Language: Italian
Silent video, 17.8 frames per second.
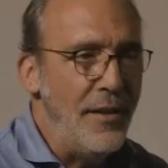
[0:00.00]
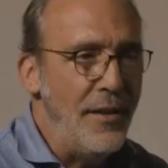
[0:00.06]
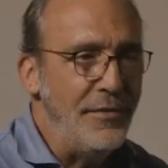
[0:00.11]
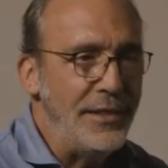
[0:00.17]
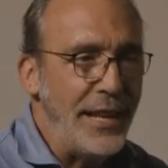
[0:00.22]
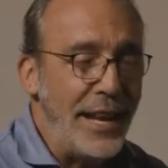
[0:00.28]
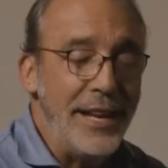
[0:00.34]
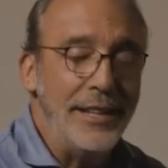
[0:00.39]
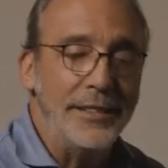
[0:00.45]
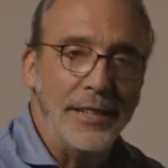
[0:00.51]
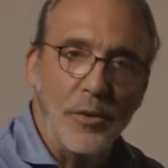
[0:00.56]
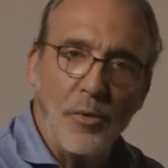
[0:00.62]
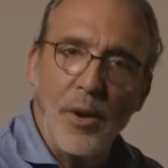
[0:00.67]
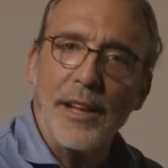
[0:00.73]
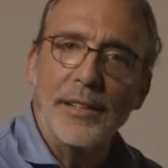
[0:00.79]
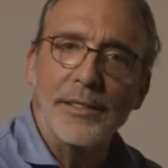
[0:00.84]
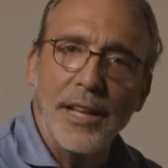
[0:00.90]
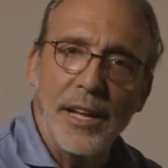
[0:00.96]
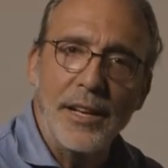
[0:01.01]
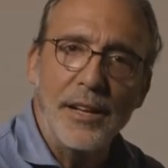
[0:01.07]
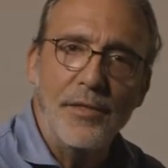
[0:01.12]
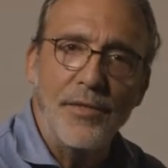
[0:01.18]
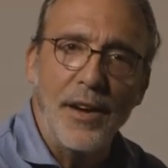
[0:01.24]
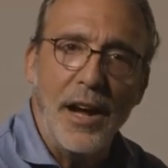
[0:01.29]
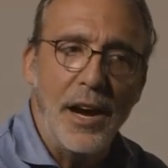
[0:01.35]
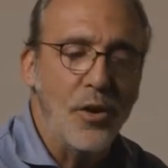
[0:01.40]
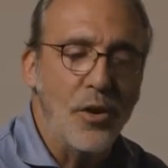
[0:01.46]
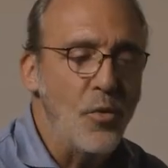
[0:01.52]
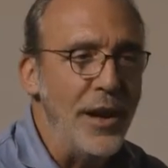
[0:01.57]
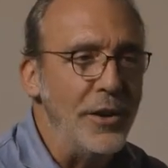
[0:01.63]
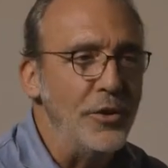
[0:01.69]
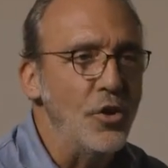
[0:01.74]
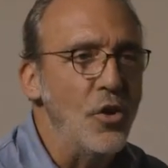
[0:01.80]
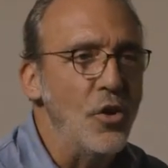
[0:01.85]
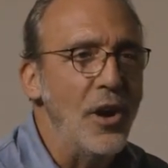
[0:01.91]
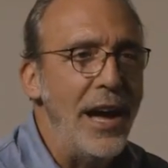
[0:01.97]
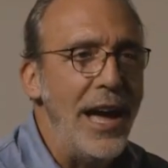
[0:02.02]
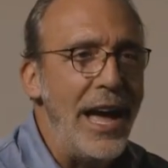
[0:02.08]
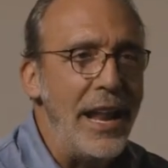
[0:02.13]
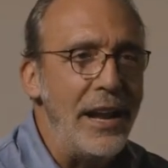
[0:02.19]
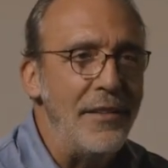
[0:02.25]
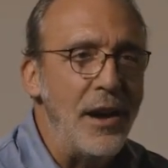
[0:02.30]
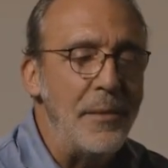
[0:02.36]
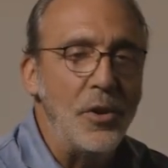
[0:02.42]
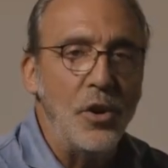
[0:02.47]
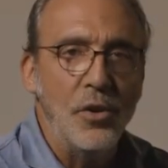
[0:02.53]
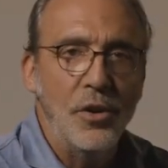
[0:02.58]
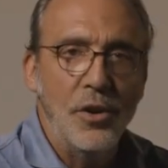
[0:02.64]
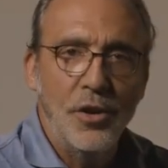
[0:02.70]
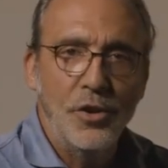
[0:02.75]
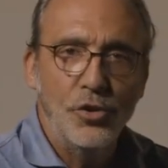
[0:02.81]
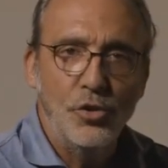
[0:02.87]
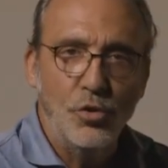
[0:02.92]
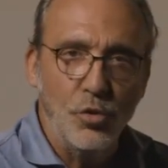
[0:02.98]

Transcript: a 30-40 anni fa, quando eravamo